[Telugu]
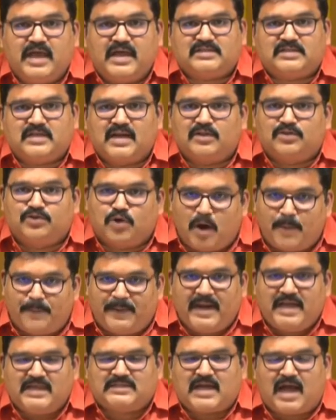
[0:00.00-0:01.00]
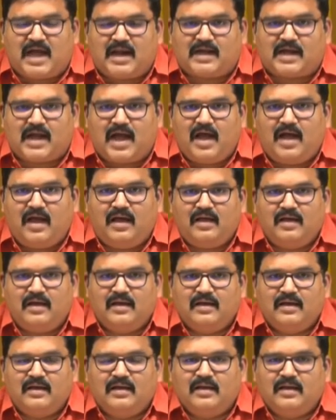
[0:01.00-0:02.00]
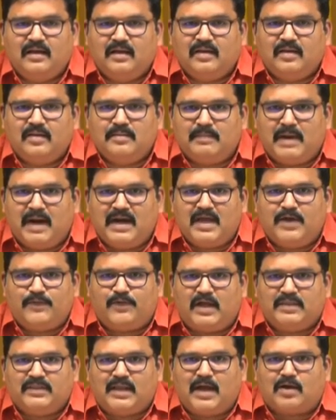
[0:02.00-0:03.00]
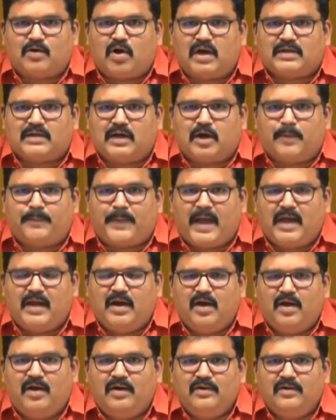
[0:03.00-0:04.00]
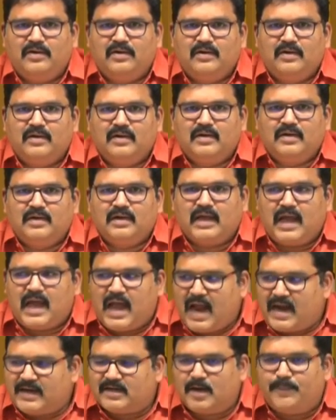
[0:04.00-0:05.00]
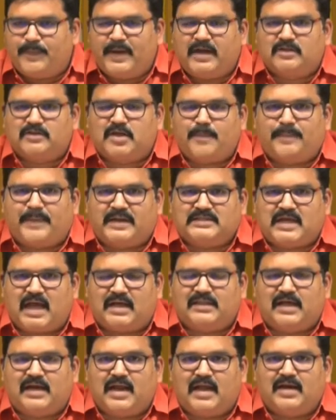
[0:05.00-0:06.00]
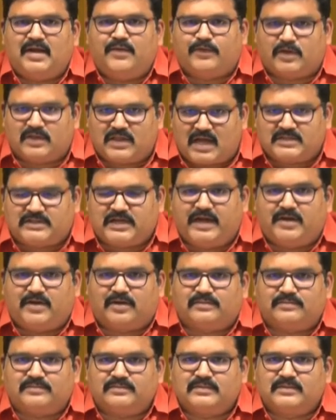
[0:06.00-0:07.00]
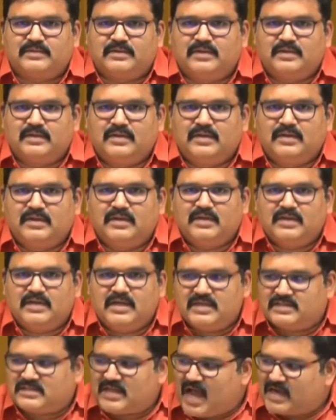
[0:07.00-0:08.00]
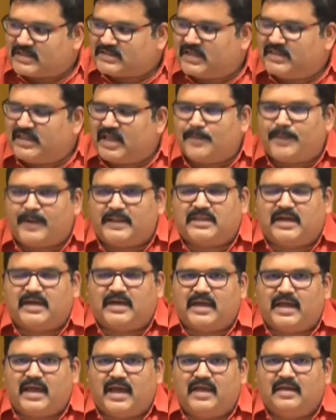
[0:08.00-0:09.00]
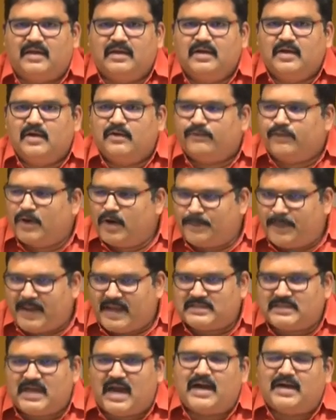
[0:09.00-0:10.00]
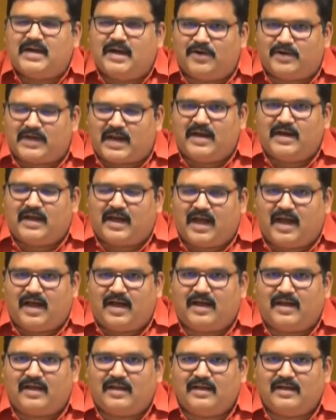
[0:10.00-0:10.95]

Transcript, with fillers: చేసిన దోపిడీ చాలక మళ్ళీ వందల కోట్ల రూపాయలు యాడ్ల పేరుతో ప్రజాధనాన్ని వృధా చేయటం ఈ సాక్షి దినపత్రికకి ఫుల్ పేజ్ యాడ్లు ఇవ్వటానిక